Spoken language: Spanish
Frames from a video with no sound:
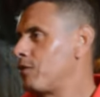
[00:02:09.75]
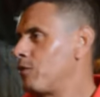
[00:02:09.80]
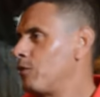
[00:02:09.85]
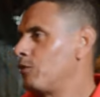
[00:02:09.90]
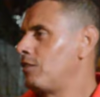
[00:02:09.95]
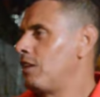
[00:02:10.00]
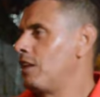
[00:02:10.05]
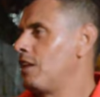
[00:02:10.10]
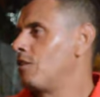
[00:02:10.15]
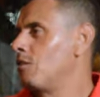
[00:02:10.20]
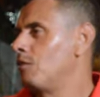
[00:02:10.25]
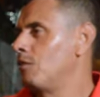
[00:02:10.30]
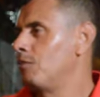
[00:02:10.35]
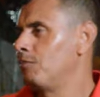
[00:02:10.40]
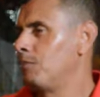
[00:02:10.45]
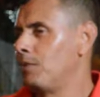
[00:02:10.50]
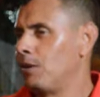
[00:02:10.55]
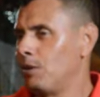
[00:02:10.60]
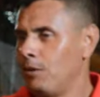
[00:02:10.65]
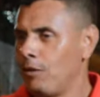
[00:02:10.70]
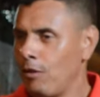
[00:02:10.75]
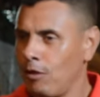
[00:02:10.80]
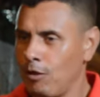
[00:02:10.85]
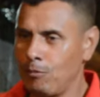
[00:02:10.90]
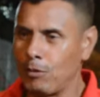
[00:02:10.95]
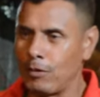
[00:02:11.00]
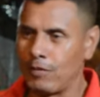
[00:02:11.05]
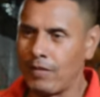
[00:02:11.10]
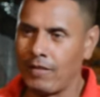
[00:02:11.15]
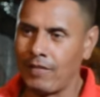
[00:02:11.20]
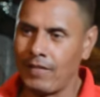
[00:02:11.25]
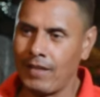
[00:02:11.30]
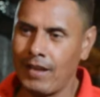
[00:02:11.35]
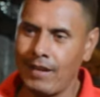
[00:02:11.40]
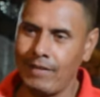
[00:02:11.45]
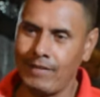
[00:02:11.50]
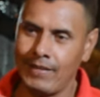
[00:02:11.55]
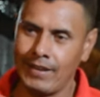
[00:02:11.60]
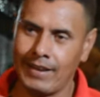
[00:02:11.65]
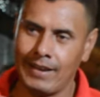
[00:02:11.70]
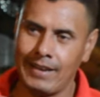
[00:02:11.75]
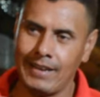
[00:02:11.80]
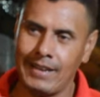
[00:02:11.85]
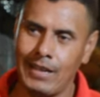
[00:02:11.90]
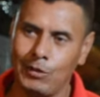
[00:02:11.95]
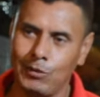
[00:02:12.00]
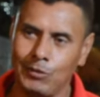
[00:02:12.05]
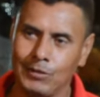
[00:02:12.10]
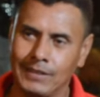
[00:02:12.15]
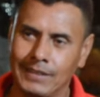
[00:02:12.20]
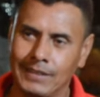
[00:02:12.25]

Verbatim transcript: unos cinco, pero bueno, lo importante es haber ganado.